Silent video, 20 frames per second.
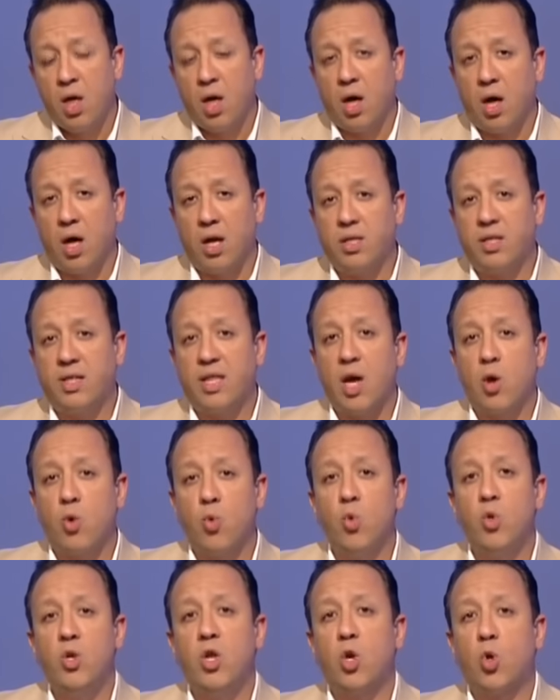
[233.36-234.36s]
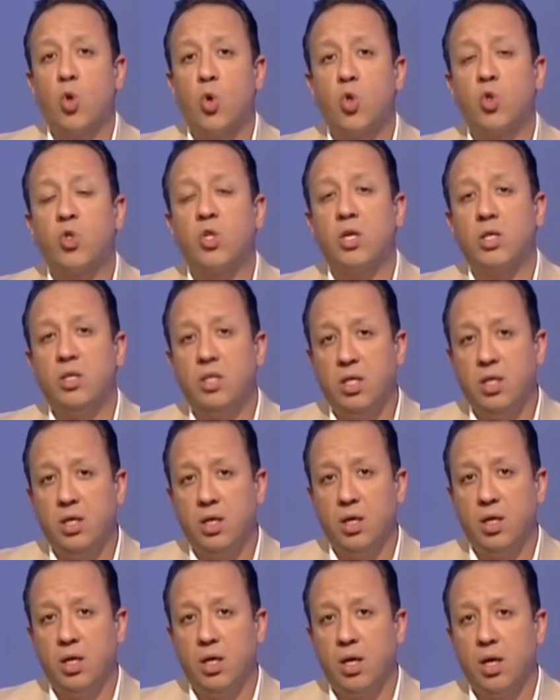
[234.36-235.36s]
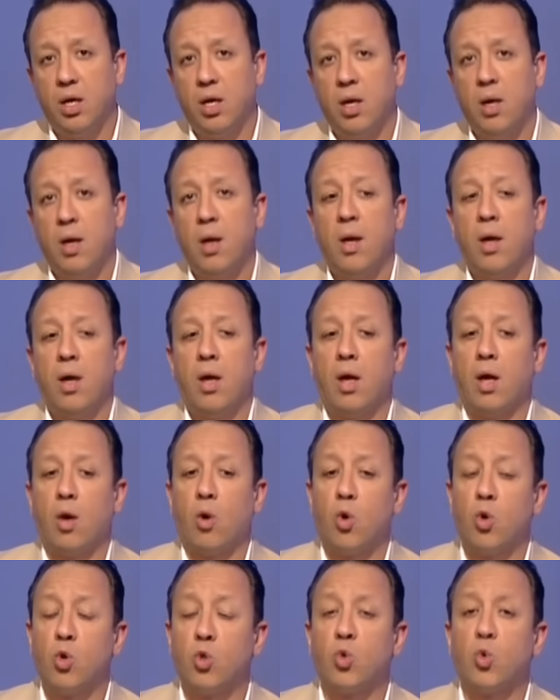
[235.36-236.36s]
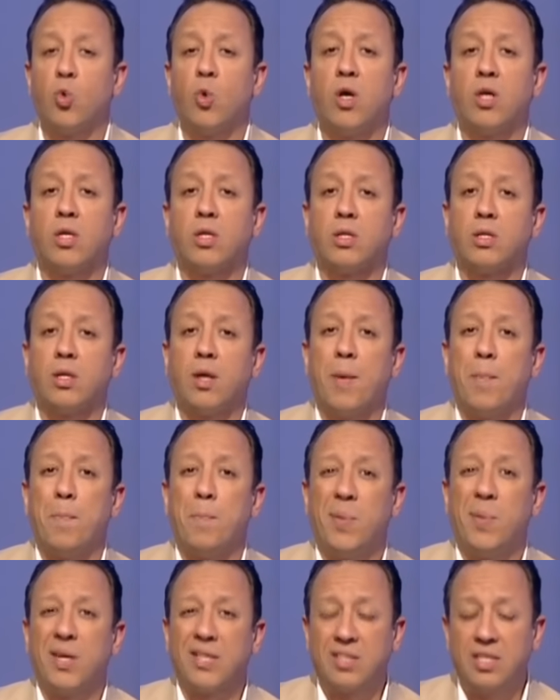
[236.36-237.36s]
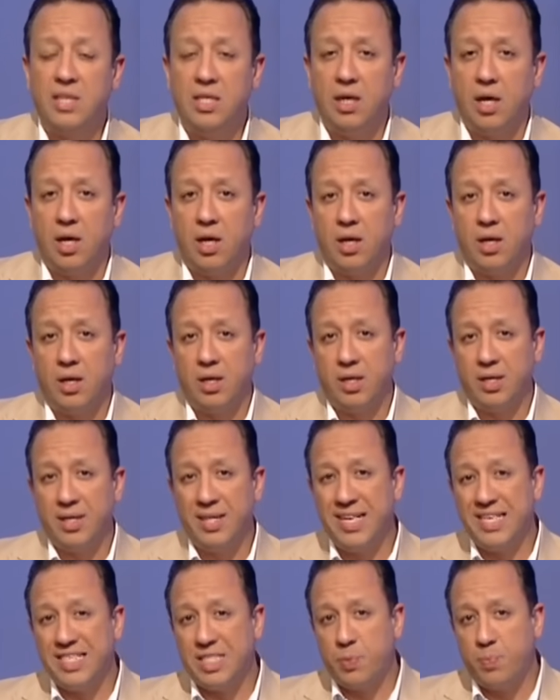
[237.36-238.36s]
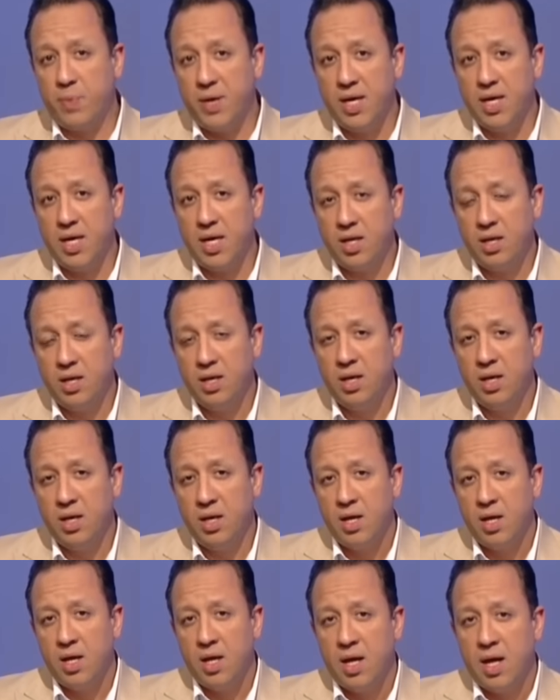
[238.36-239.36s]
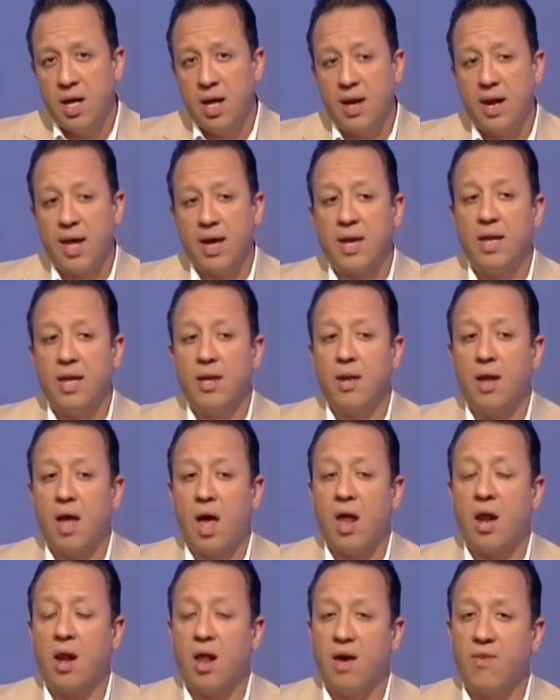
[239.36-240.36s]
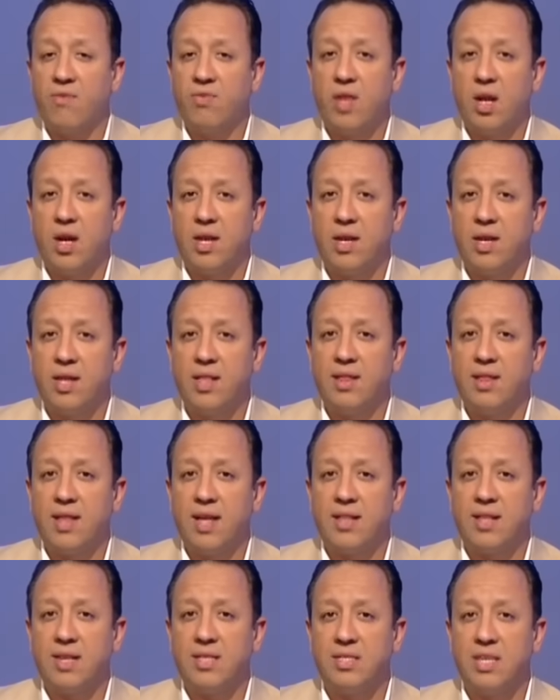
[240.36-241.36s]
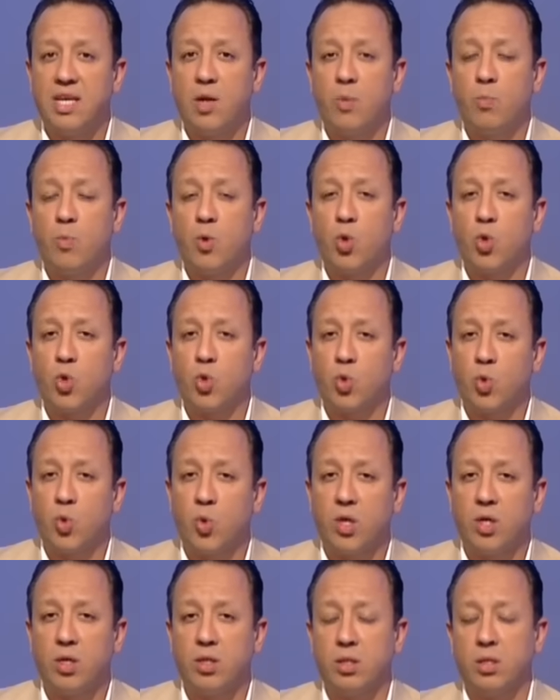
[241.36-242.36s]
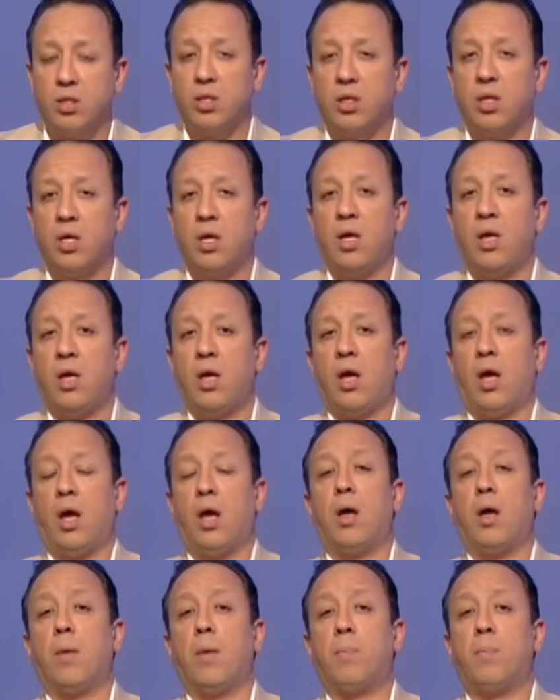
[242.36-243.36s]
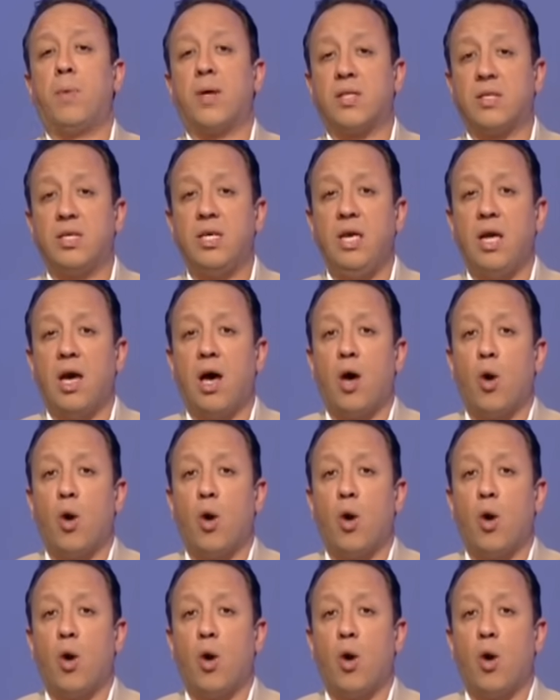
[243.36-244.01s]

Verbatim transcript: قد تكون الخطى دي خطوات بطيئه نسبيا لكن الافضل ان انت تسير بخطوات آه، بطيئه